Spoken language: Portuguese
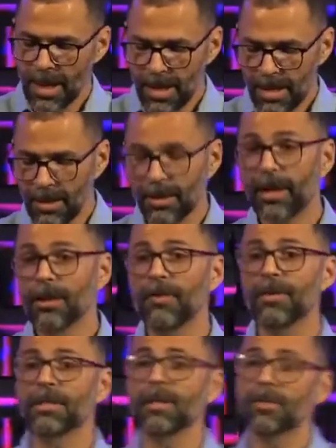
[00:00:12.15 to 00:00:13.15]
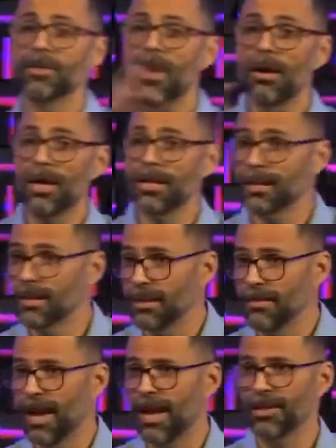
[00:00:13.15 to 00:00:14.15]
E eu quero que você só olhe essas
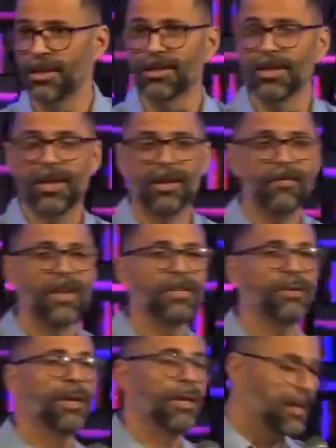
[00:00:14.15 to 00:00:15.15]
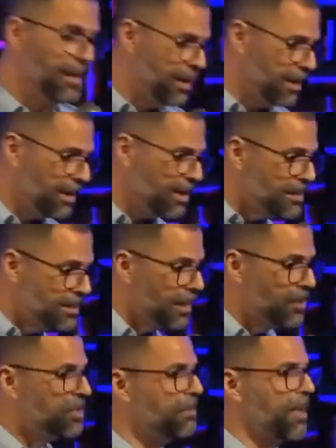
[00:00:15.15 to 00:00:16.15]
imagens e veja que, que
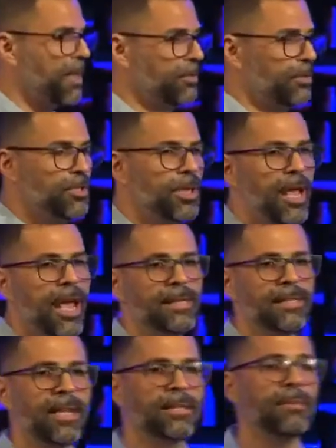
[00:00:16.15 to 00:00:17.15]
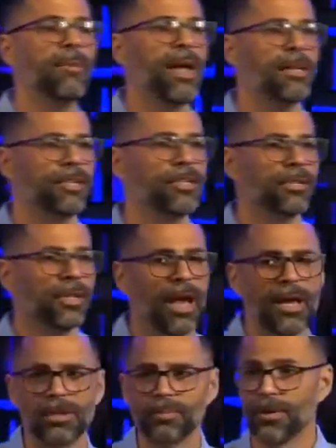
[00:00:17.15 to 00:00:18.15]
sentimentos essas imagens
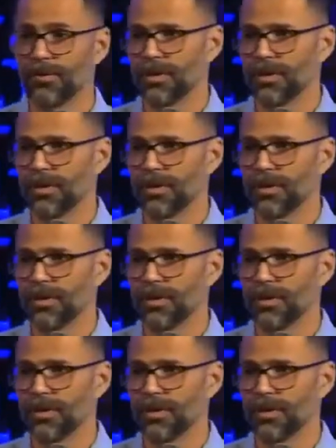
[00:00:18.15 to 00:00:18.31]
traz para